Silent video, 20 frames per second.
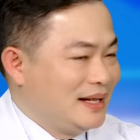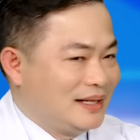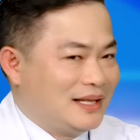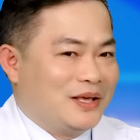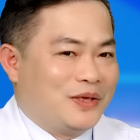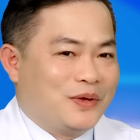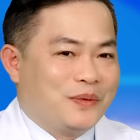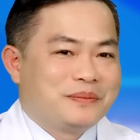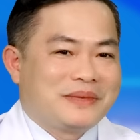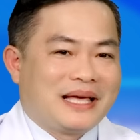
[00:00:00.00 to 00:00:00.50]

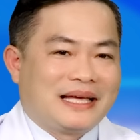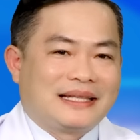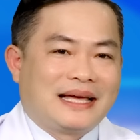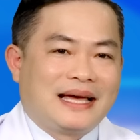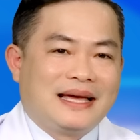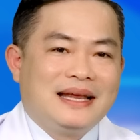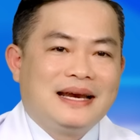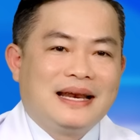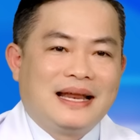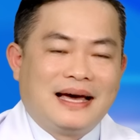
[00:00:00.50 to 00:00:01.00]
Thì chúng ta
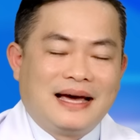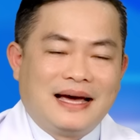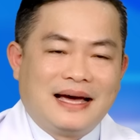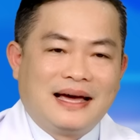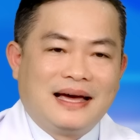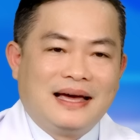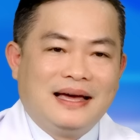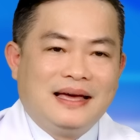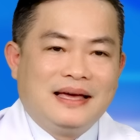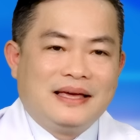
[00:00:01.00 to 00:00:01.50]
thấy
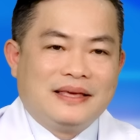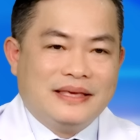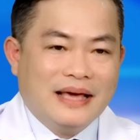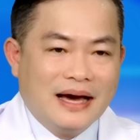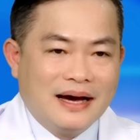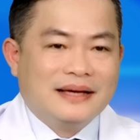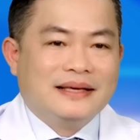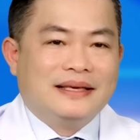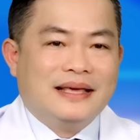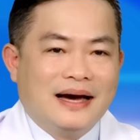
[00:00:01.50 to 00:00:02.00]
là
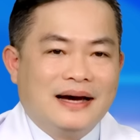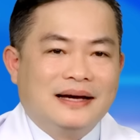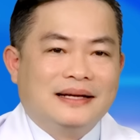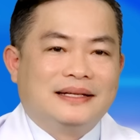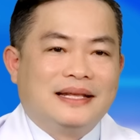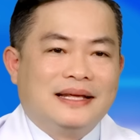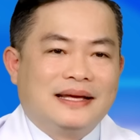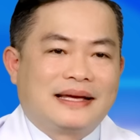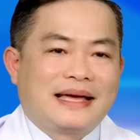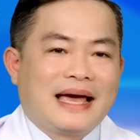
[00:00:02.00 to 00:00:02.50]
dần dần
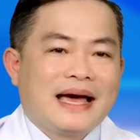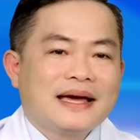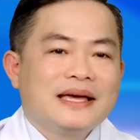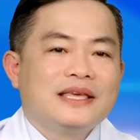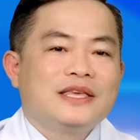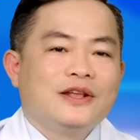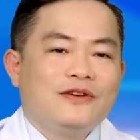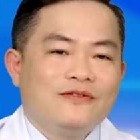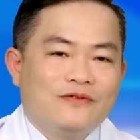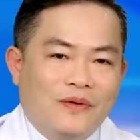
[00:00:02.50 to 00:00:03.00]
thì các cái
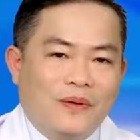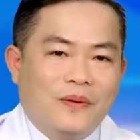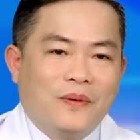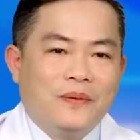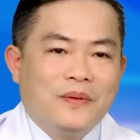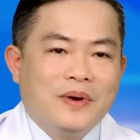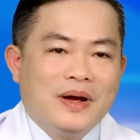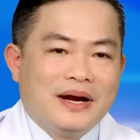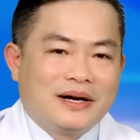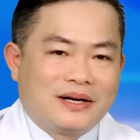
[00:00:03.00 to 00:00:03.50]
chính
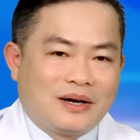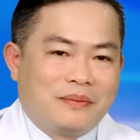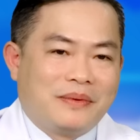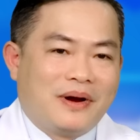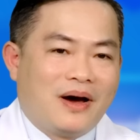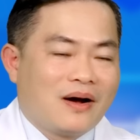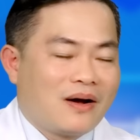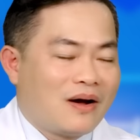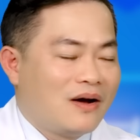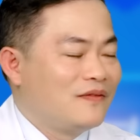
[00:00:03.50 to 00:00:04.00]
phủ, trong
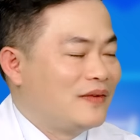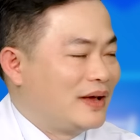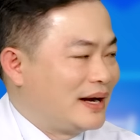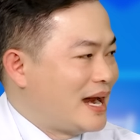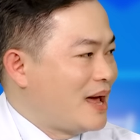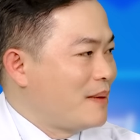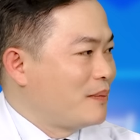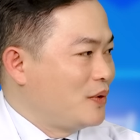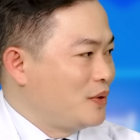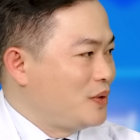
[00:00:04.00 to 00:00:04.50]
đó có Việt
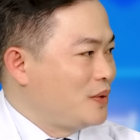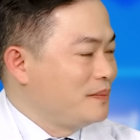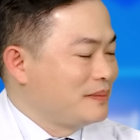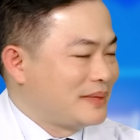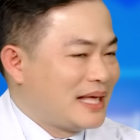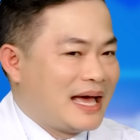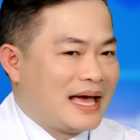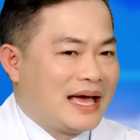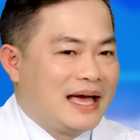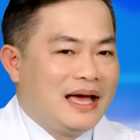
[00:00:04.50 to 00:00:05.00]
Nam của chúng
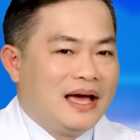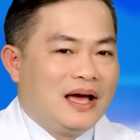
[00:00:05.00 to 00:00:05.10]
ta,